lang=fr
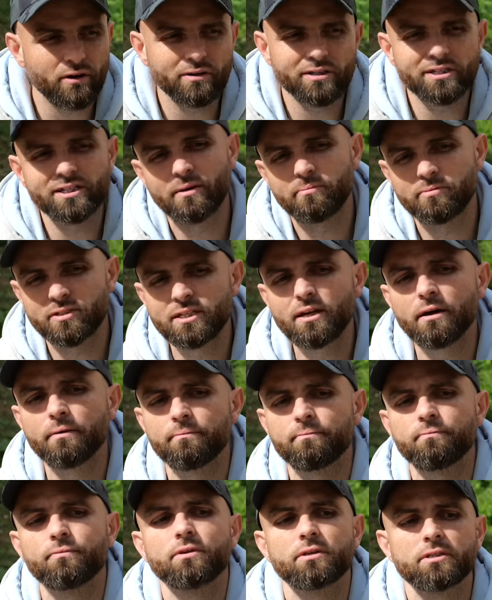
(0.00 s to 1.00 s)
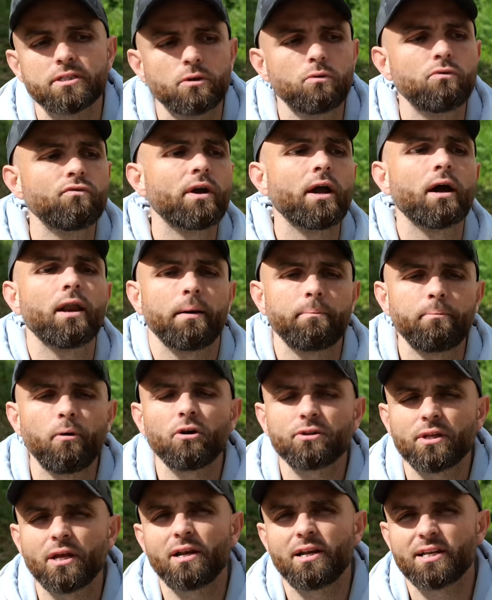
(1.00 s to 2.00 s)
quand il est petit, c'est ouvrir la
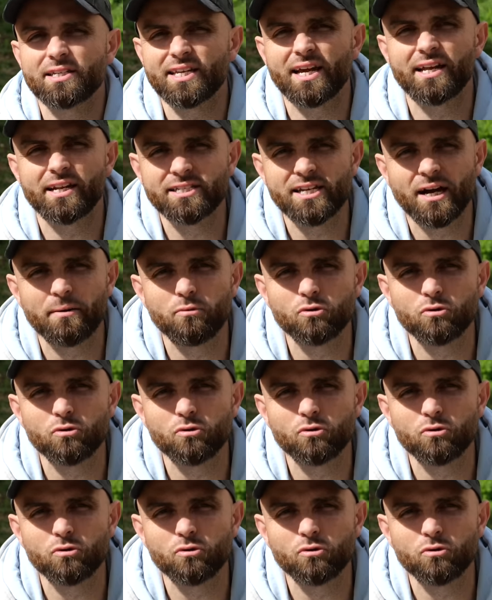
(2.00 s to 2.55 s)
porte et le laisser aller dire